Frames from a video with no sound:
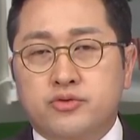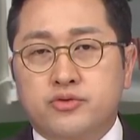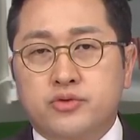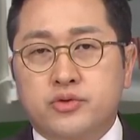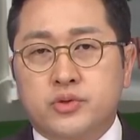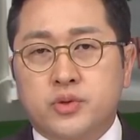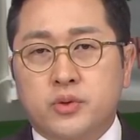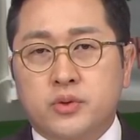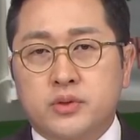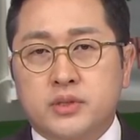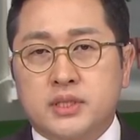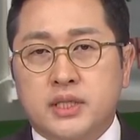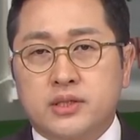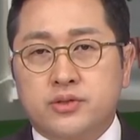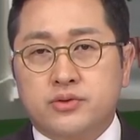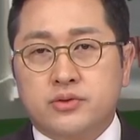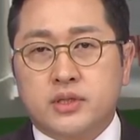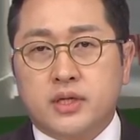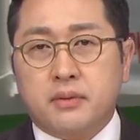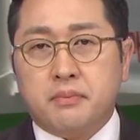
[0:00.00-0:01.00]

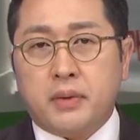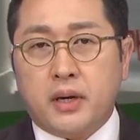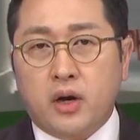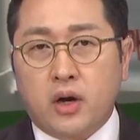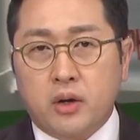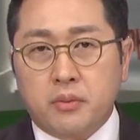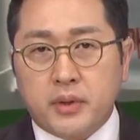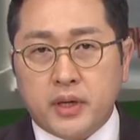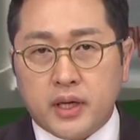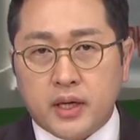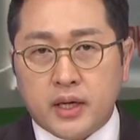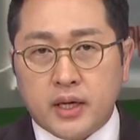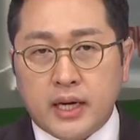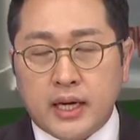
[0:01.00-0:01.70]
운송차주들의 파업이